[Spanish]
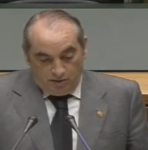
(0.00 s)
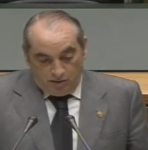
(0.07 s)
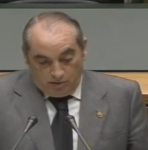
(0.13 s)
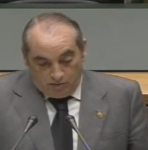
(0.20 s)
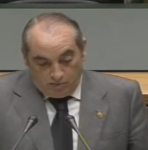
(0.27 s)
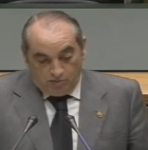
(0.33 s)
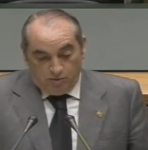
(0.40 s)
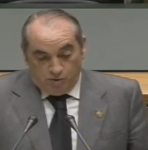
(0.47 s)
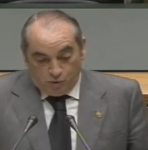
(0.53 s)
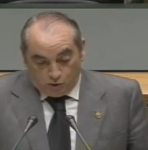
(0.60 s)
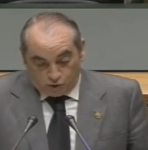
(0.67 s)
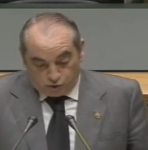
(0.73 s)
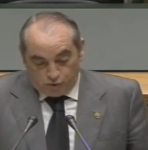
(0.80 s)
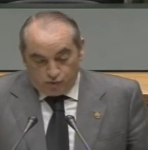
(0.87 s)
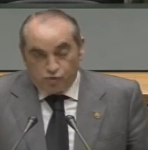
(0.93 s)
no
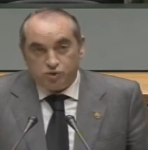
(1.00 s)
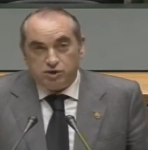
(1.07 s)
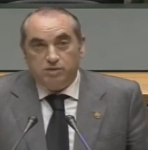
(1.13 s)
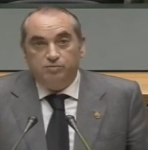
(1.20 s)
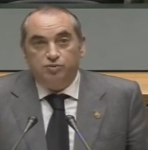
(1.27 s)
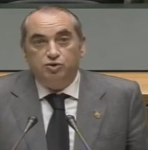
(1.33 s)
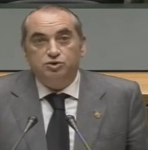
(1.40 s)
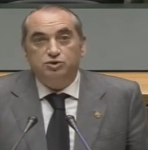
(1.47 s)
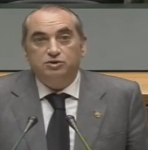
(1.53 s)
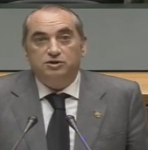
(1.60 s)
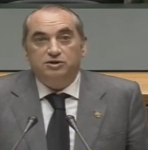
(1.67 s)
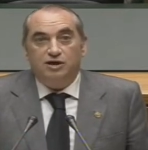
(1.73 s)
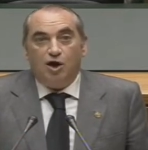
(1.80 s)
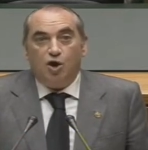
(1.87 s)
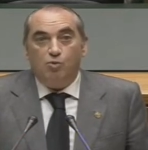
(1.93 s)
son unos tiempos que
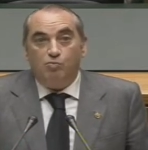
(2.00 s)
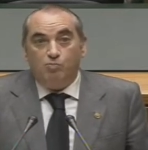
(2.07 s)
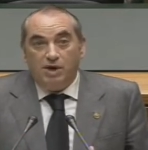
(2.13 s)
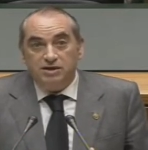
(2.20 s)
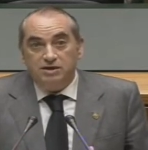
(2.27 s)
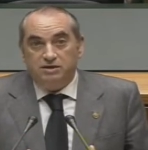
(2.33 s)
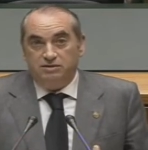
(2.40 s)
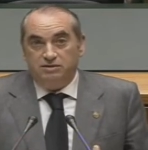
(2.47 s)
acompañen